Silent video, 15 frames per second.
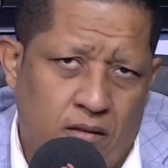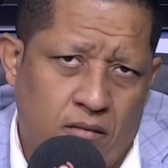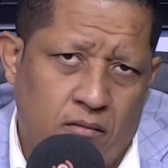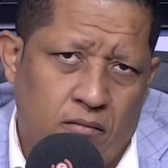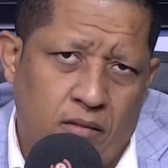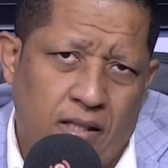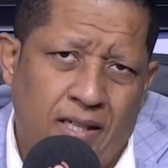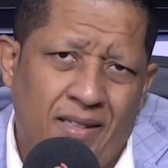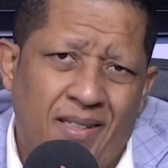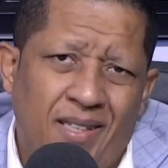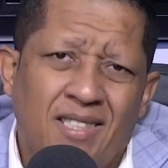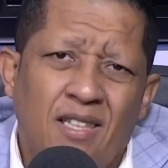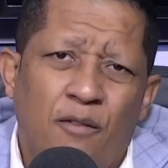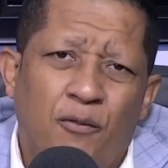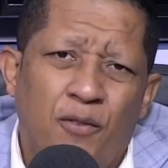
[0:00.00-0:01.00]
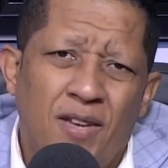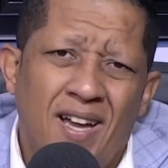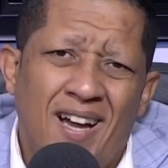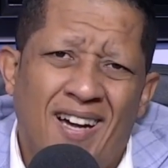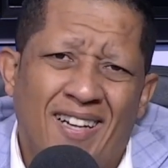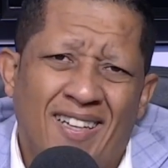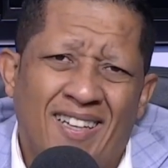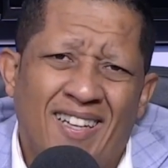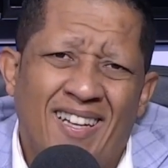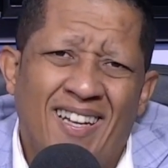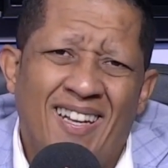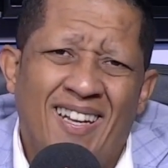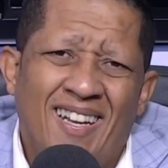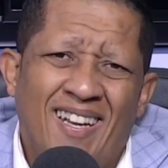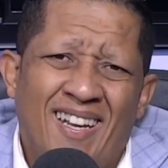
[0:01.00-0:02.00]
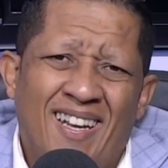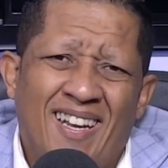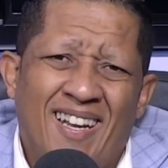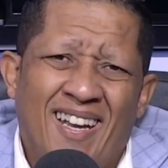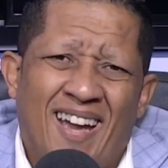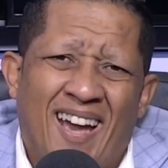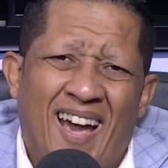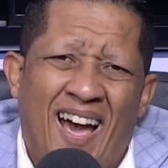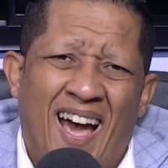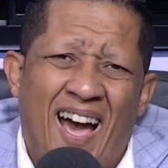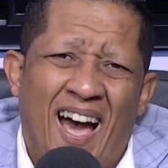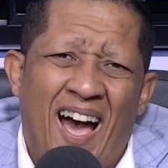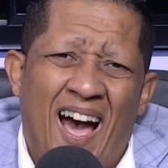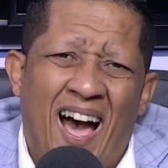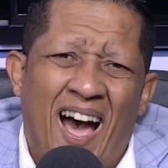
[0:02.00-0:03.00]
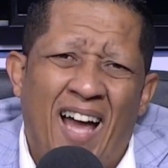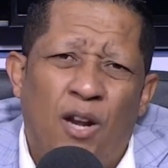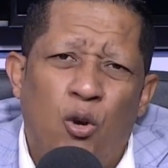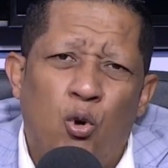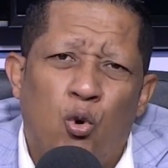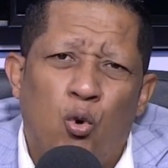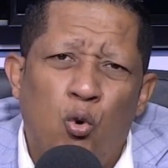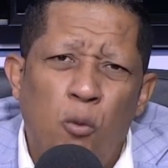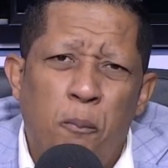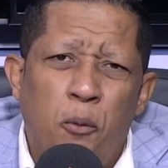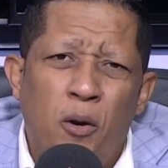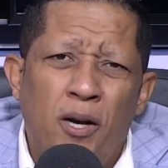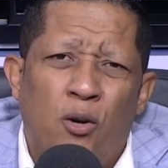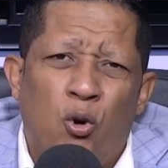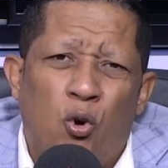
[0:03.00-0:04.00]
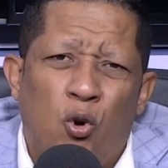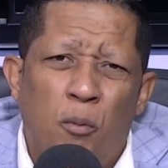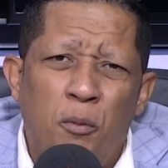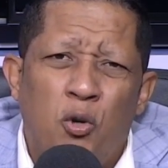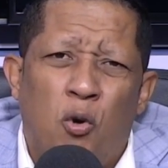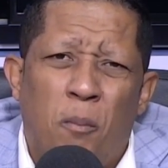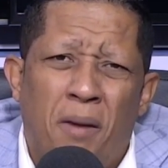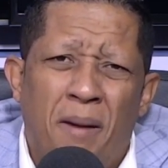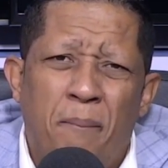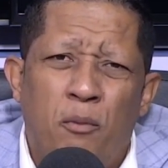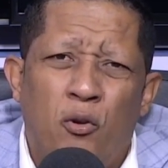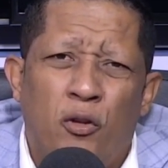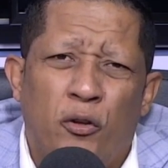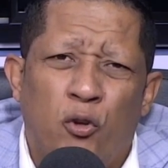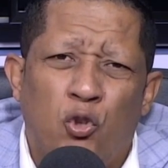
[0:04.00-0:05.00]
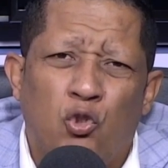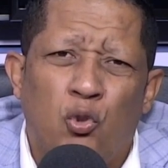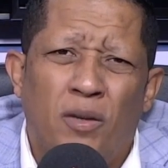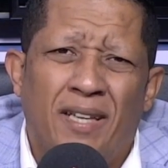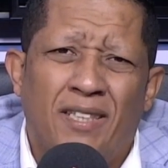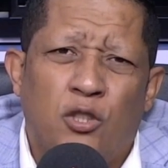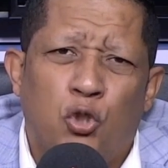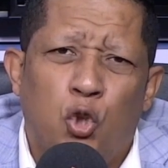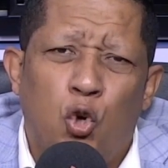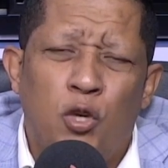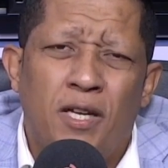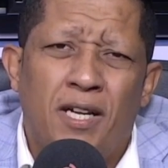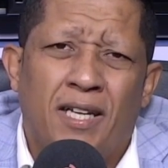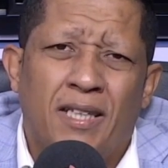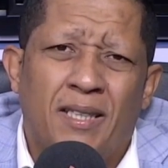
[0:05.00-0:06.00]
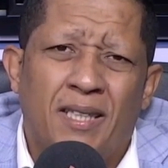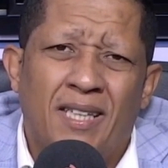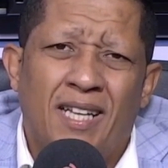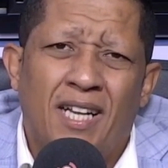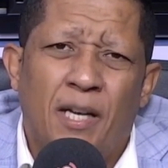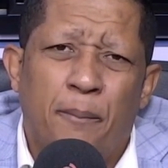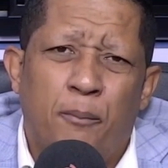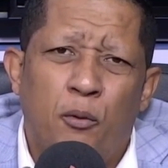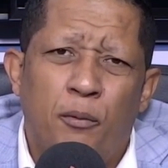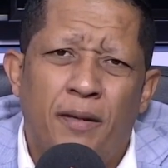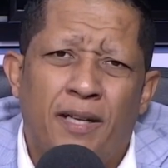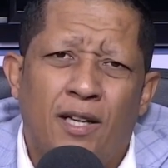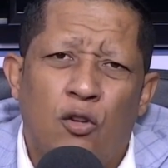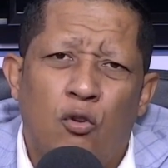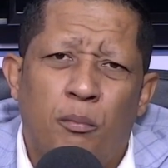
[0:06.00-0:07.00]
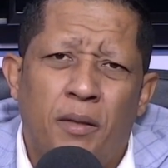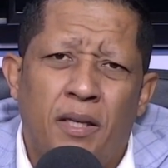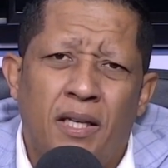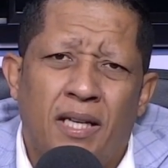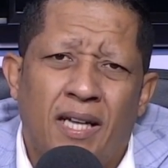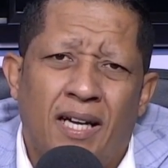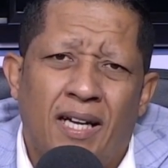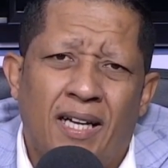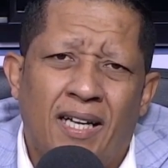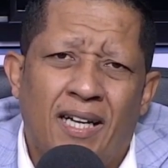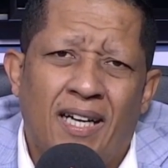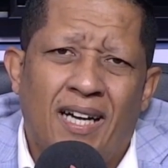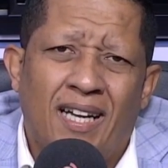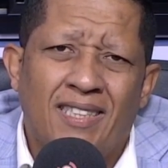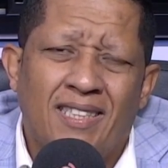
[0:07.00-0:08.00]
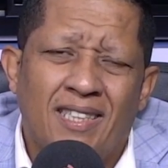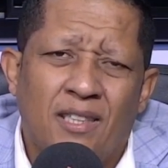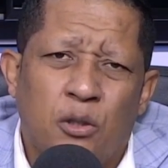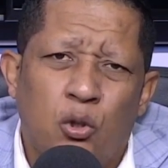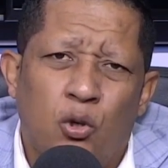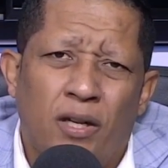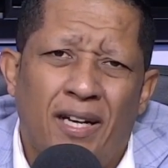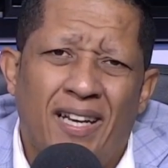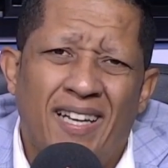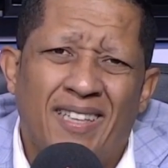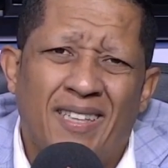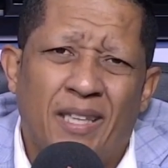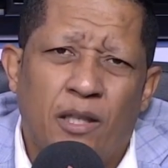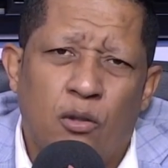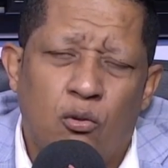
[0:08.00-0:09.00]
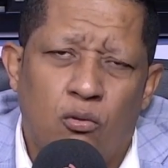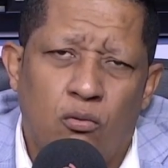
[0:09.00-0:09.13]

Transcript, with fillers: en desafiar a los grupos económicos más poderosos en la historia que tiene la República Dominicana al sector eléctrico.